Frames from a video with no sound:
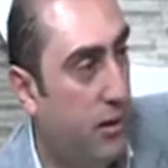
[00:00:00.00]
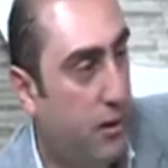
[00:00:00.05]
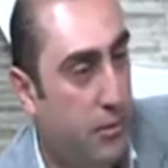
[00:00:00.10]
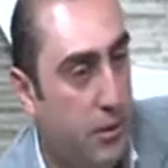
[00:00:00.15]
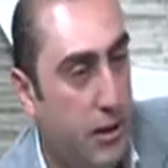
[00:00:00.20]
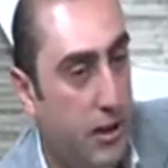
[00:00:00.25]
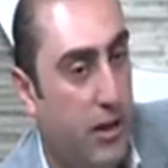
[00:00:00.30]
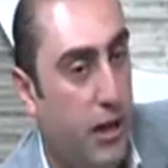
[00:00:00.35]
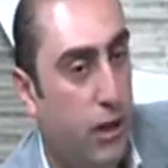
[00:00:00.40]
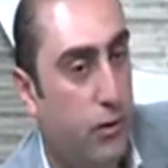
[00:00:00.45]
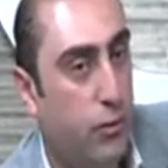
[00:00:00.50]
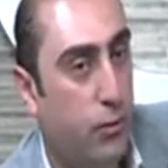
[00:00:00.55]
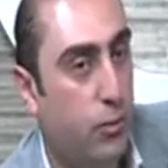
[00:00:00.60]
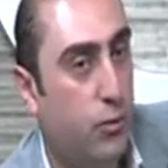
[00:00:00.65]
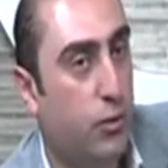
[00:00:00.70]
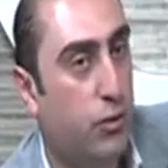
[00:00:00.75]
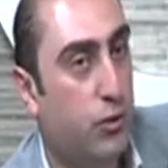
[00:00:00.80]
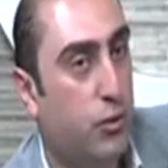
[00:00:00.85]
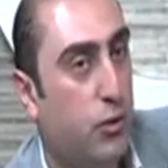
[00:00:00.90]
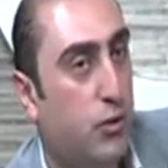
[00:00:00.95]
آه، بنحكي عن
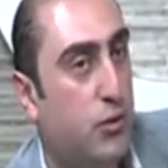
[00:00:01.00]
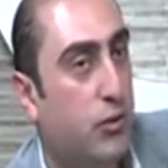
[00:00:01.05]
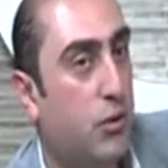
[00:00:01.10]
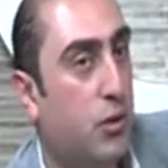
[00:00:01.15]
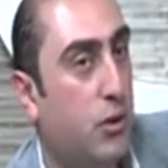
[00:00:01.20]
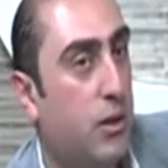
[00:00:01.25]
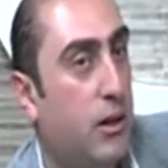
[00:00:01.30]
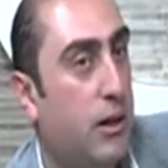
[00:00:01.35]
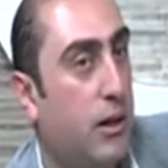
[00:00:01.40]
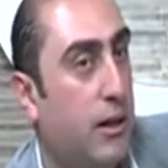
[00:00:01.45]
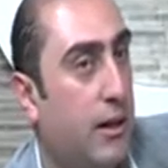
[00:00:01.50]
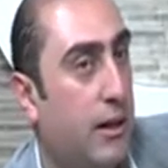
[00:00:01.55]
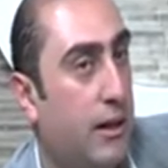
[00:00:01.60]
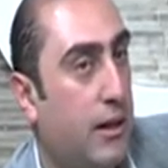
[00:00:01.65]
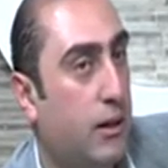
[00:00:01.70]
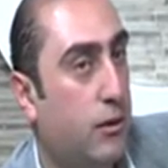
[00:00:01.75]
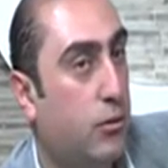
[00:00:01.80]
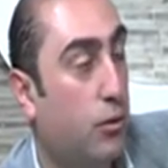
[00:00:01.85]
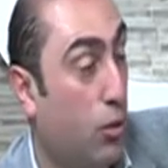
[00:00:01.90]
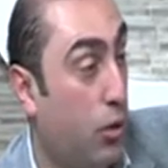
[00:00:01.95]
امور تخص كل
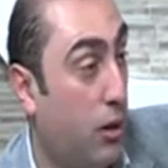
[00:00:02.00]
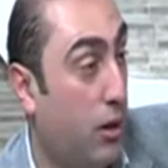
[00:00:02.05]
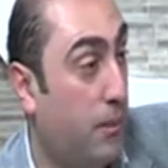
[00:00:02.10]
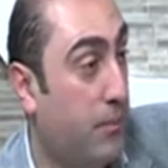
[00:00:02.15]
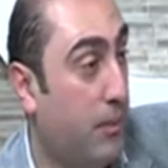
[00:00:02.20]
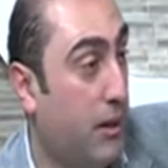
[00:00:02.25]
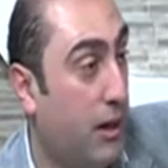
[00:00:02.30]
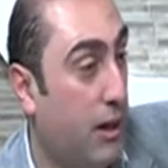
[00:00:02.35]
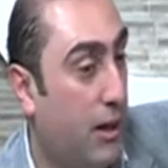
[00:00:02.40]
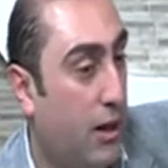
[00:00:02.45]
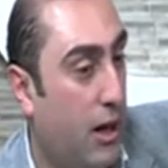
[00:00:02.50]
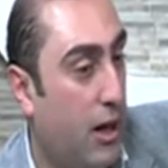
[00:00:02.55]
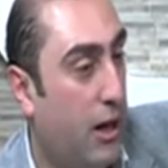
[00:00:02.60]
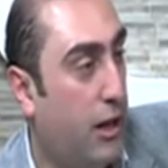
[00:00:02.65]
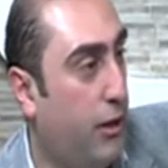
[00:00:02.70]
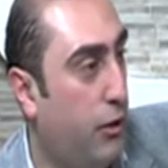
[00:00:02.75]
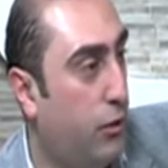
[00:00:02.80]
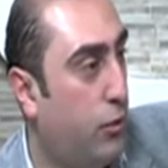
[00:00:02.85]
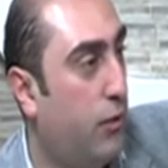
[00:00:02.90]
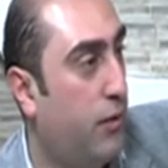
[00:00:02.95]
الطلاب
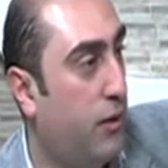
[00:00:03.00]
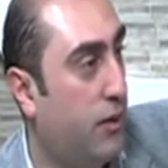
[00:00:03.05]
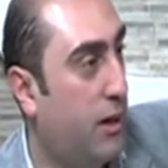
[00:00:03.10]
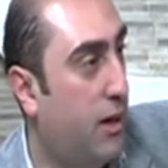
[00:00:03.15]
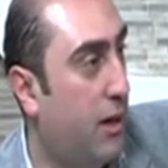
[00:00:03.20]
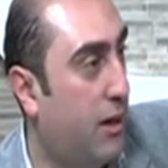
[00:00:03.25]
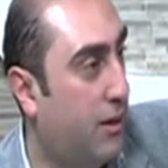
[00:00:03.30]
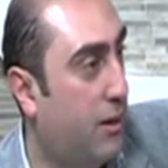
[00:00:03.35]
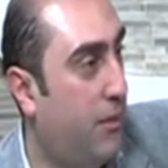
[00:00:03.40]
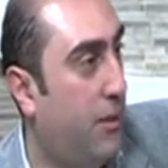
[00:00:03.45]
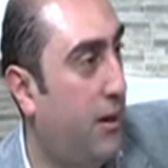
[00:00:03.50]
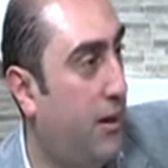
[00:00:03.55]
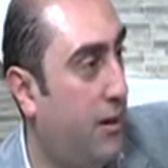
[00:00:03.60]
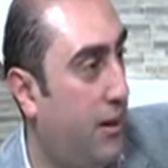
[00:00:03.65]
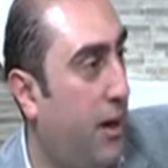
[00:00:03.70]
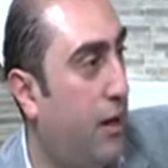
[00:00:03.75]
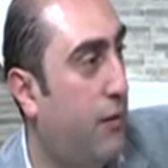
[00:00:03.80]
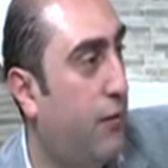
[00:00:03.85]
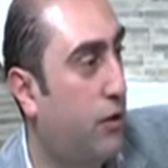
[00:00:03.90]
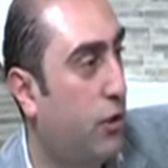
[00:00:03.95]
الله يعينكم الفتره هاي
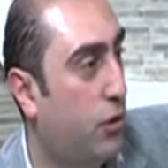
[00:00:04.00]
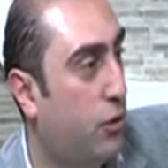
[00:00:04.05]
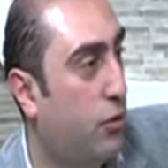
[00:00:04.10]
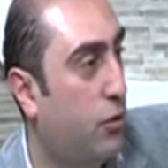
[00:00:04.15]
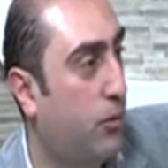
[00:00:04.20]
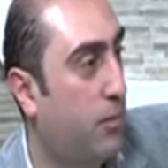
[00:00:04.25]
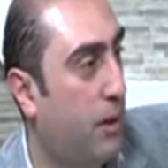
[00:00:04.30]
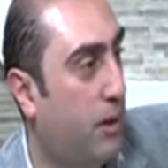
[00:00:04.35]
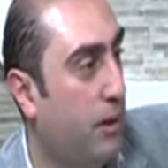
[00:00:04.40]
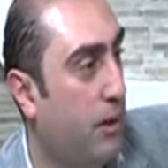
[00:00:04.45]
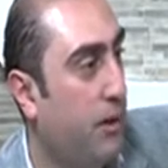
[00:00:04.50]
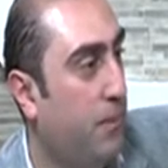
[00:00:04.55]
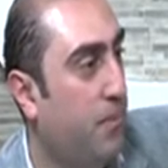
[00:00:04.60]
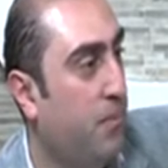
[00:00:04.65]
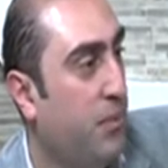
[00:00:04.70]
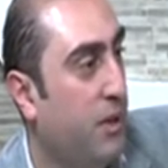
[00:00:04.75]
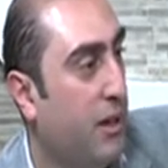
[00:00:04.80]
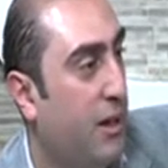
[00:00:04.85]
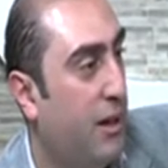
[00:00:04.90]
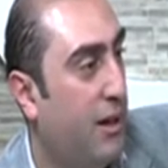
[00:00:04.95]
طبعا هاي فترتكم يعني
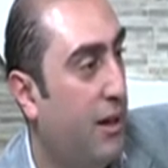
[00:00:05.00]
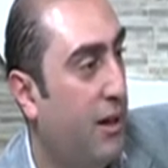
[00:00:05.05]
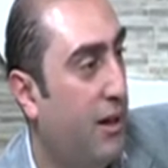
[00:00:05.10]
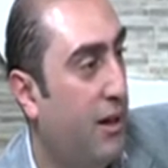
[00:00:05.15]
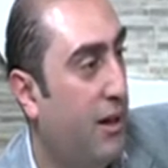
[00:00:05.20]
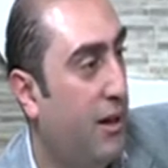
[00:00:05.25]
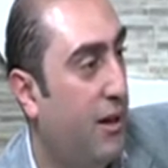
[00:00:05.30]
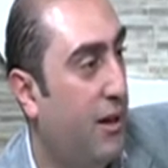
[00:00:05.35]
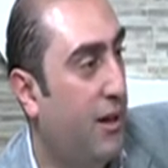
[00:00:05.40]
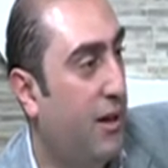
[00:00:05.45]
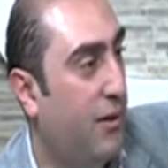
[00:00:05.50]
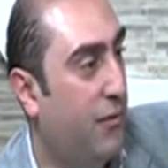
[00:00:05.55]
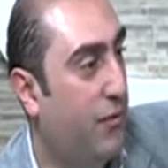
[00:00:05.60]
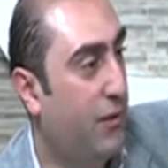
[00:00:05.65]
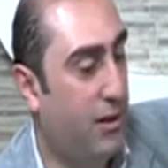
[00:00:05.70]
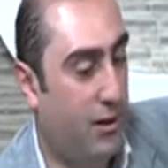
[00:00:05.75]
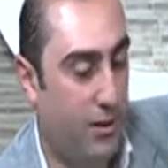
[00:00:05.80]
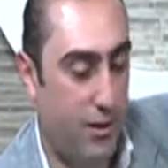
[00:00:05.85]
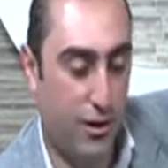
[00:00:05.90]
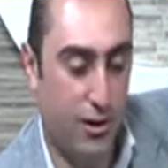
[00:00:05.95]
طبعا.
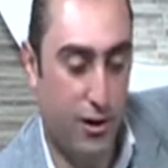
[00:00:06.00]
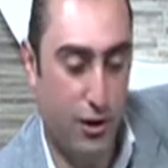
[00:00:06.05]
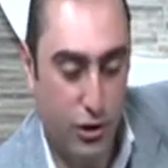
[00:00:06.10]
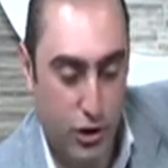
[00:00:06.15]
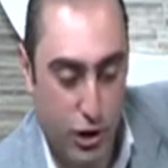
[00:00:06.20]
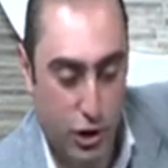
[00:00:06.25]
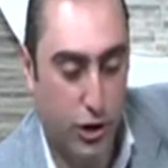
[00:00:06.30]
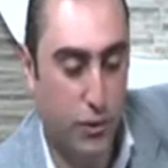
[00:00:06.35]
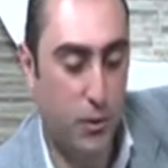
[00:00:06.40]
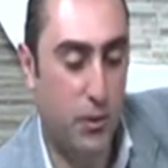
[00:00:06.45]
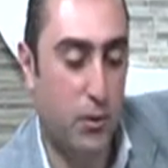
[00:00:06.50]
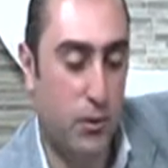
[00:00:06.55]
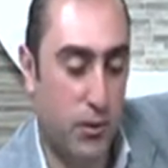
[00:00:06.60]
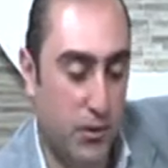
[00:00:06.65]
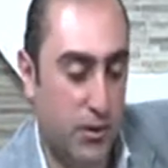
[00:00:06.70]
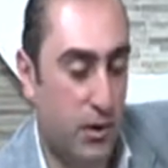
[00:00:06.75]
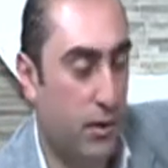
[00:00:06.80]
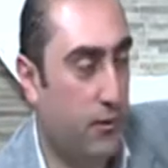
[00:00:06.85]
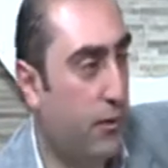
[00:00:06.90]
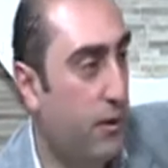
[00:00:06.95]
في الشتوي
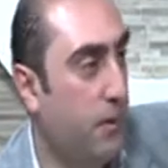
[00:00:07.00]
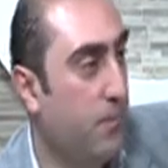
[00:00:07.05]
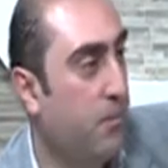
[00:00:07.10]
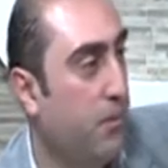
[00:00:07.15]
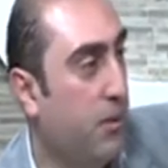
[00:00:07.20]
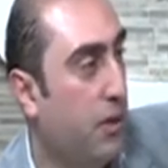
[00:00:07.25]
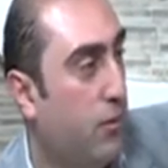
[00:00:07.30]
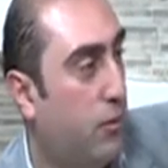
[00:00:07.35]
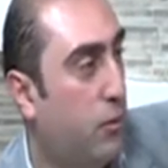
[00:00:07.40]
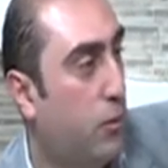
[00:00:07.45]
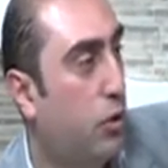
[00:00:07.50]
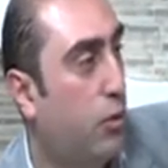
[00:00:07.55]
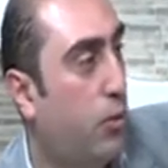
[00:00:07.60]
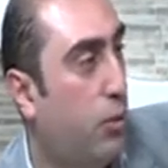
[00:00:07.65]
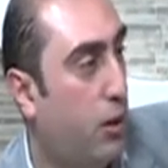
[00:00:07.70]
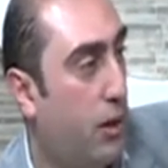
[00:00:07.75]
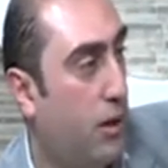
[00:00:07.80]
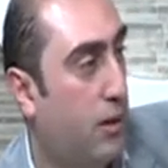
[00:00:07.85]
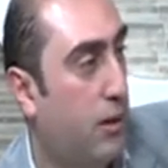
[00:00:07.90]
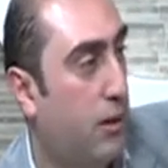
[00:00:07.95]
والصيفي في
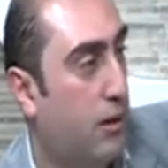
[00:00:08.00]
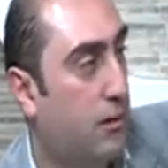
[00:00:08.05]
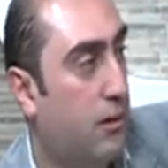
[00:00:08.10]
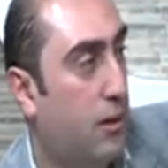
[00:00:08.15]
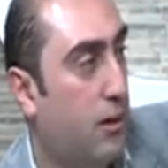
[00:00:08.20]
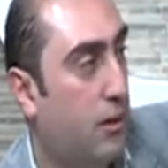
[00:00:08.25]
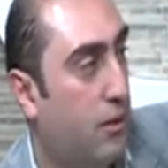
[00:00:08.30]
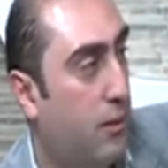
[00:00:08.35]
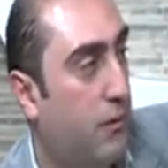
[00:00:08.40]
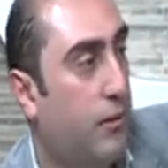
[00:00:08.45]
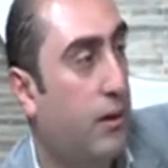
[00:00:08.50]
قبول الطلبه